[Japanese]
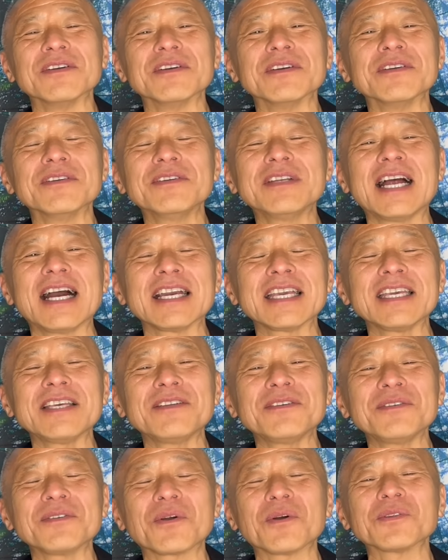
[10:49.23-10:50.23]
裏切
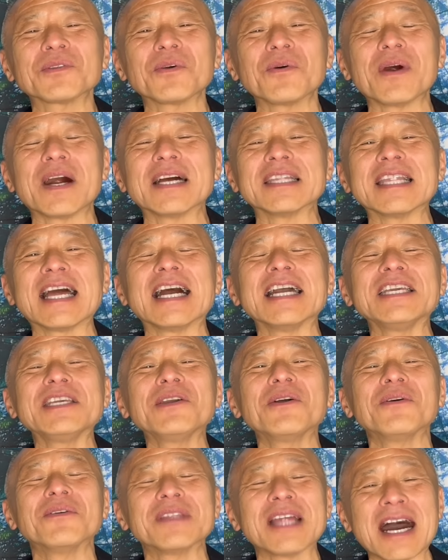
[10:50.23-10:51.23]
ることはない
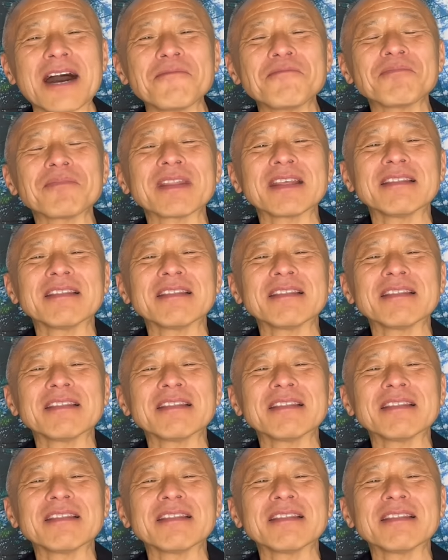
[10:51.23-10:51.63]
ような、